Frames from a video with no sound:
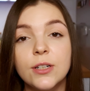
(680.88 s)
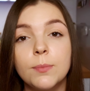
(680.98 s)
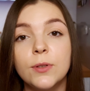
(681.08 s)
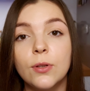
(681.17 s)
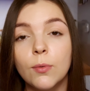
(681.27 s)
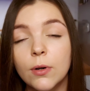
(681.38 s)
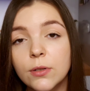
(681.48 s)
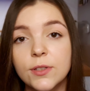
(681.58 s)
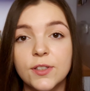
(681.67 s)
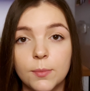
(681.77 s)
żeby
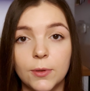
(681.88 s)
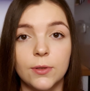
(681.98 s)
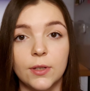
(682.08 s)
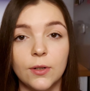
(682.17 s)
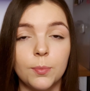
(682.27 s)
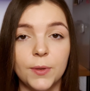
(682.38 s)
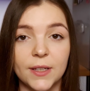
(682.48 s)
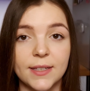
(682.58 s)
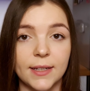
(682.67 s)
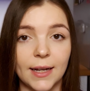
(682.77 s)
dołożyć sobie do tego
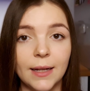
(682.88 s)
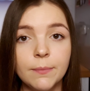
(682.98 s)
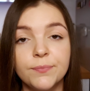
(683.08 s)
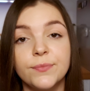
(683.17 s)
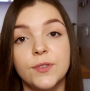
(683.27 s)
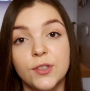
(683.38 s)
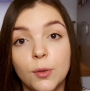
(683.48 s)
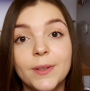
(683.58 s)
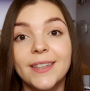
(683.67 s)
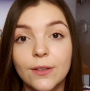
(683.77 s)
piecyka,
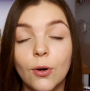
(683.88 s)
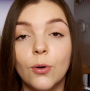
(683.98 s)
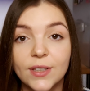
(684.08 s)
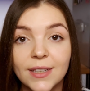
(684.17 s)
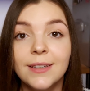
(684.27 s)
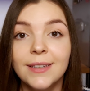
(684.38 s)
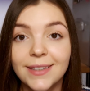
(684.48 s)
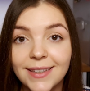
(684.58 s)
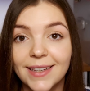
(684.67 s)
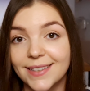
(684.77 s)
co by ten ogień nie